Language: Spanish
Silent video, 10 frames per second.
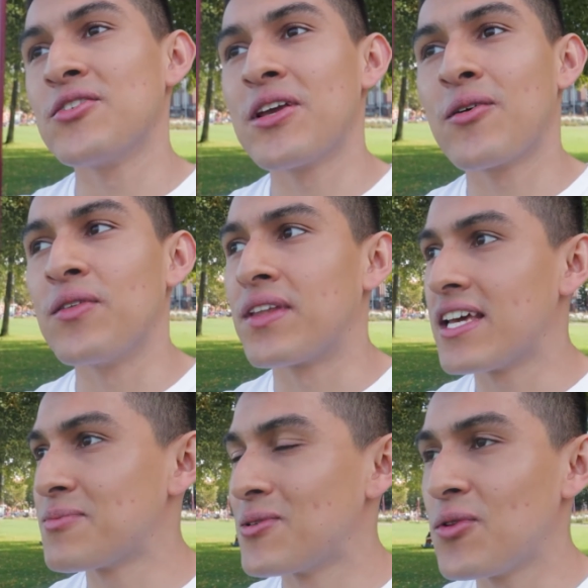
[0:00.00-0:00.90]
los
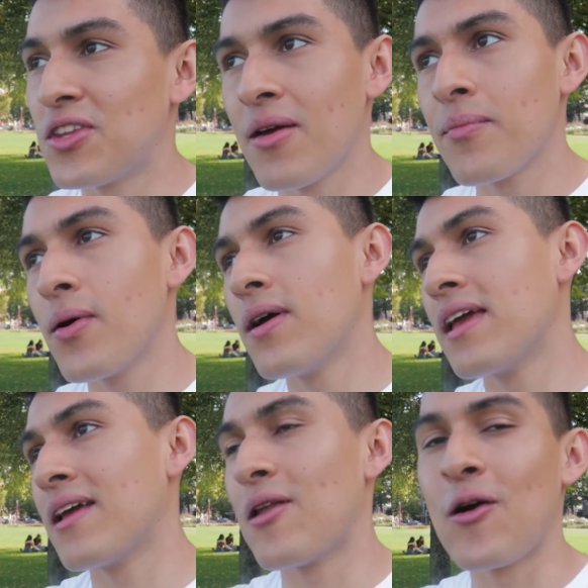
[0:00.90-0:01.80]
encontré después de un tiempo
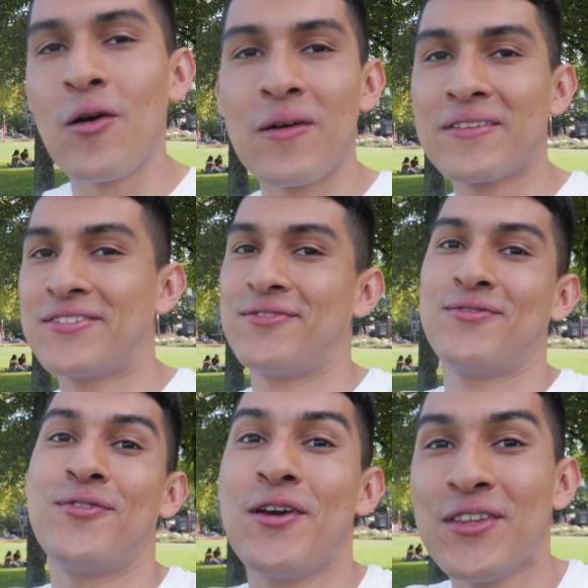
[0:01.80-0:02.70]
y luego
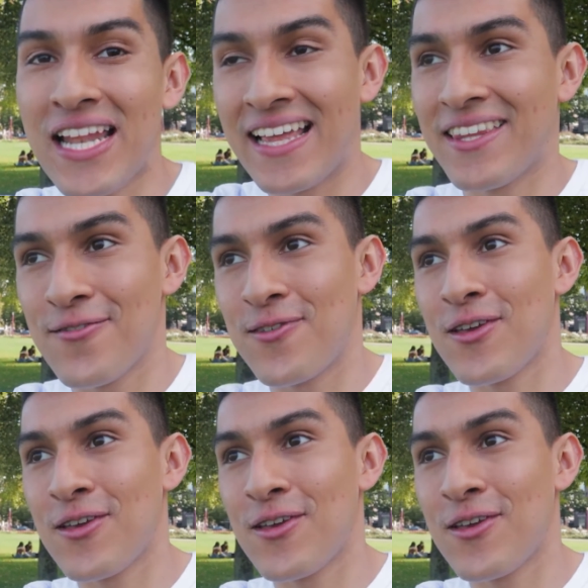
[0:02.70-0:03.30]
fui donde la gente de